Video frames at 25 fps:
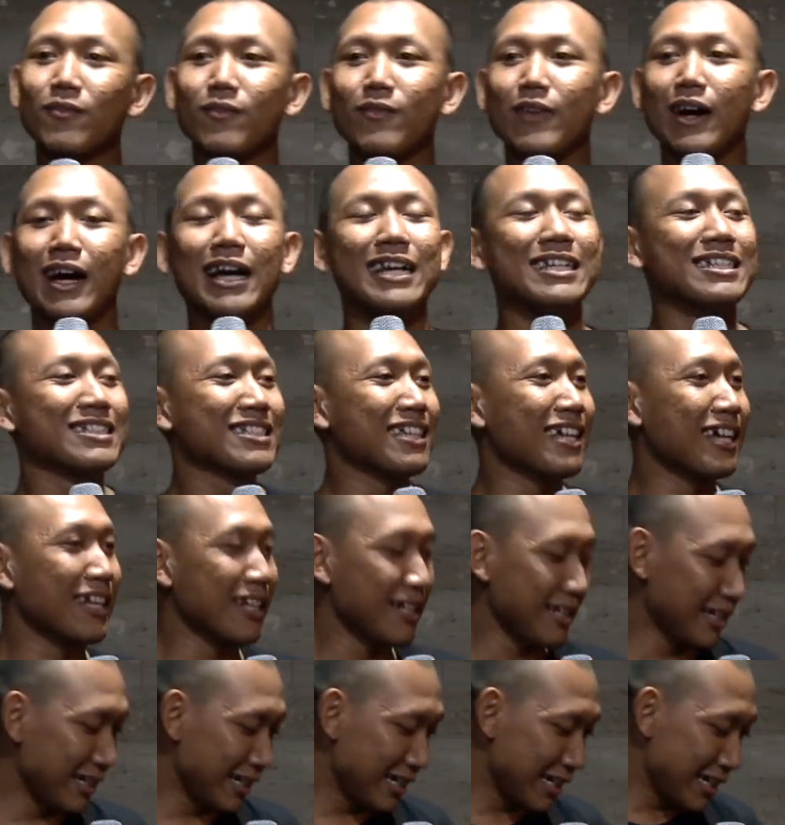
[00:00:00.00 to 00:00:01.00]
Bangsat.
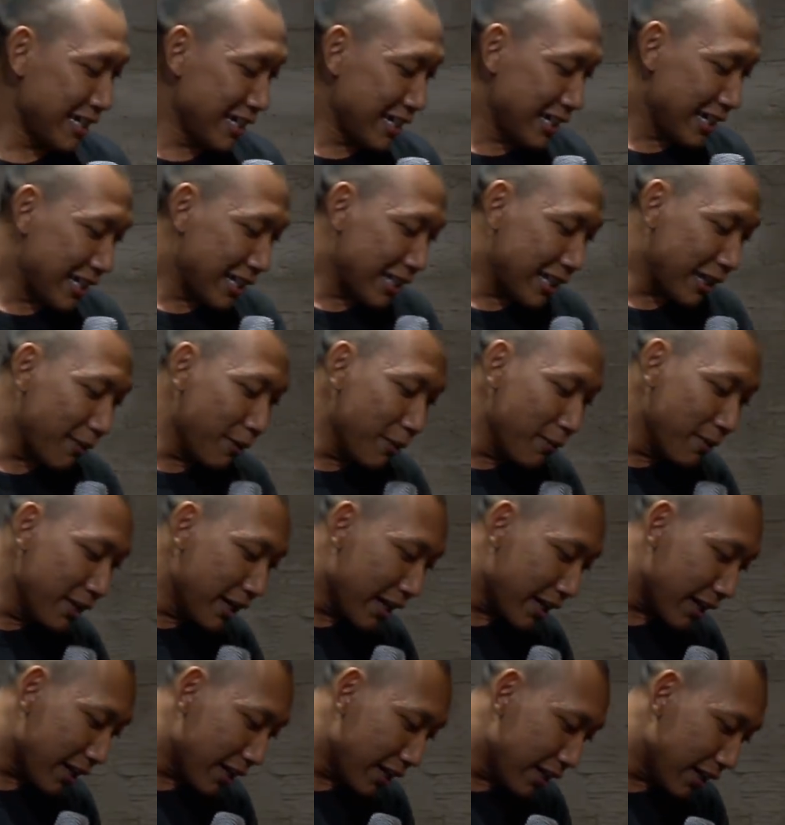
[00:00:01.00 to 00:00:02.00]
Tapi
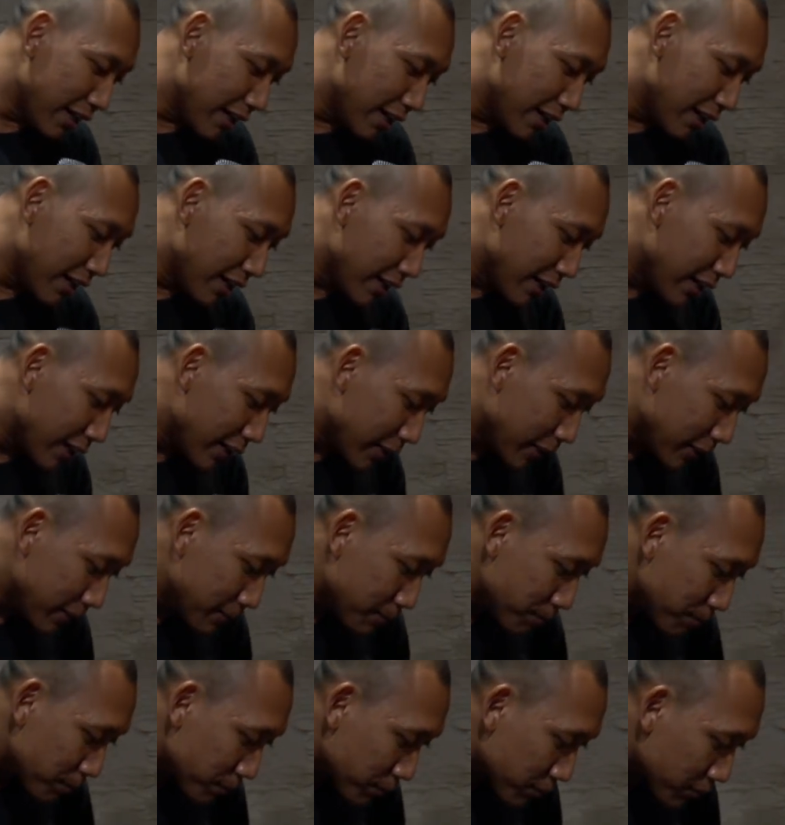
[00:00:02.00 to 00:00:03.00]
bener, uh,
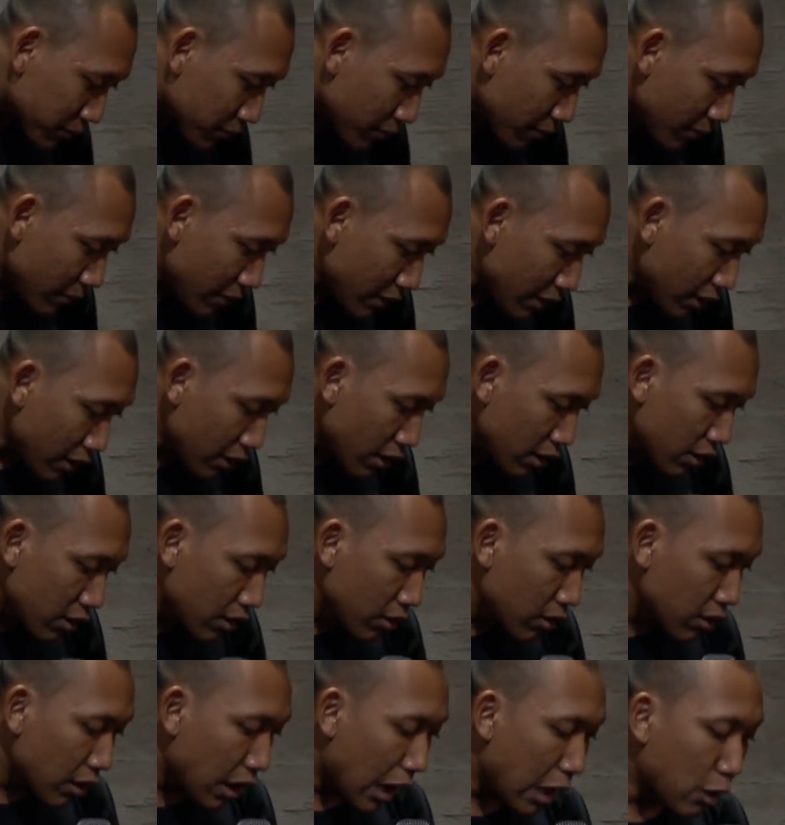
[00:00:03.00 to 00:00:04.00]

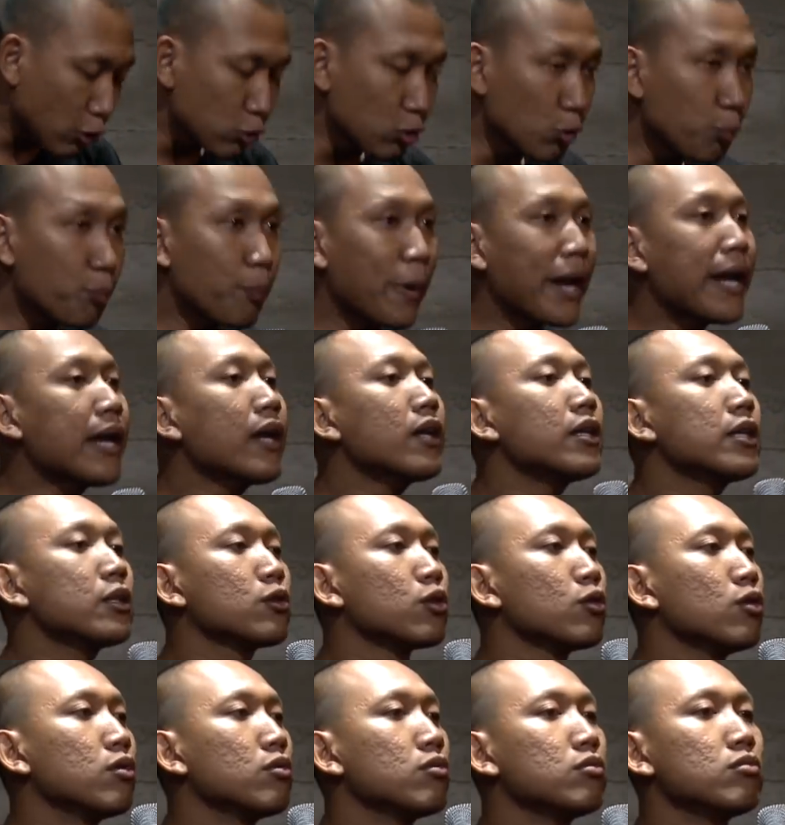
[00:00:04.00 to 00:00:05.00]
aku tuh pengen
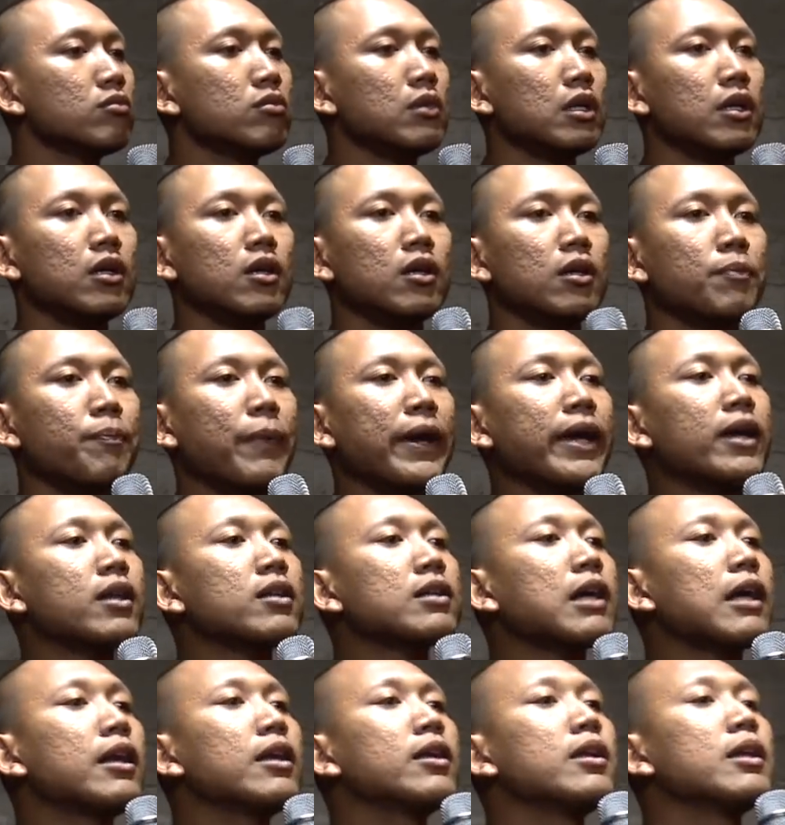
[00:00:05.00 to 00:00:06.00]
gitu, uh, pengen
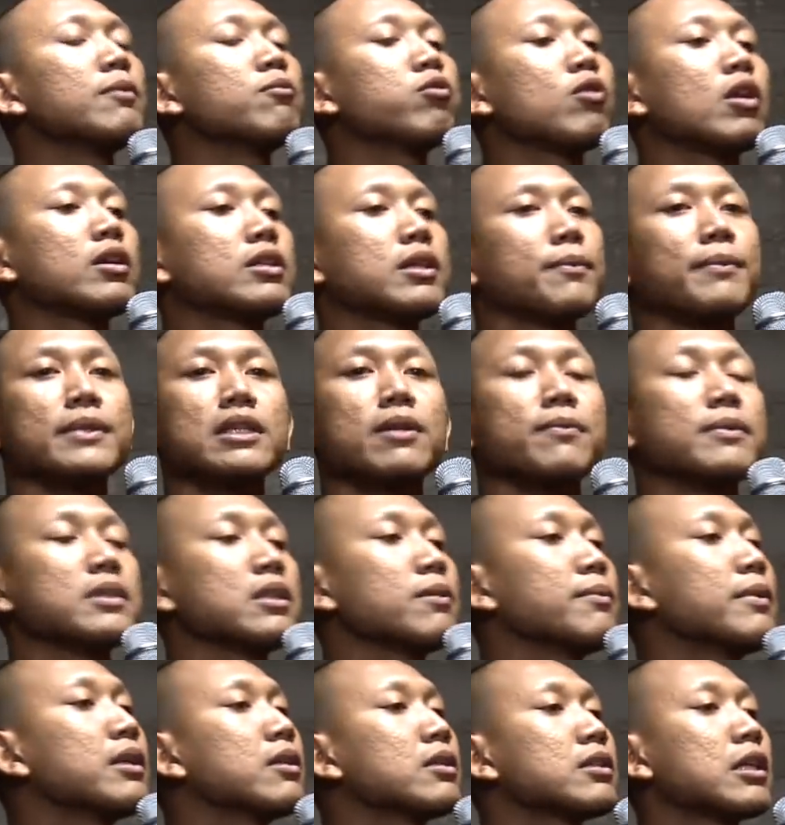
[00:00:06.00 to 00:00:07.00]
sekali liburan sama
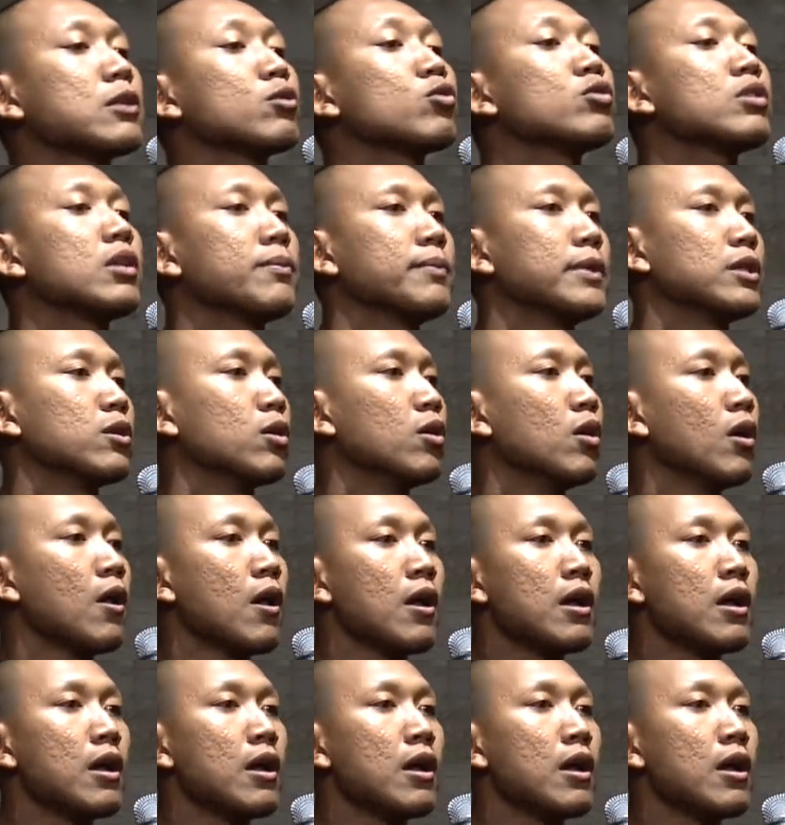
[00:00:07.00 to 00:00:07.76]
teman-teman satu tim gitu.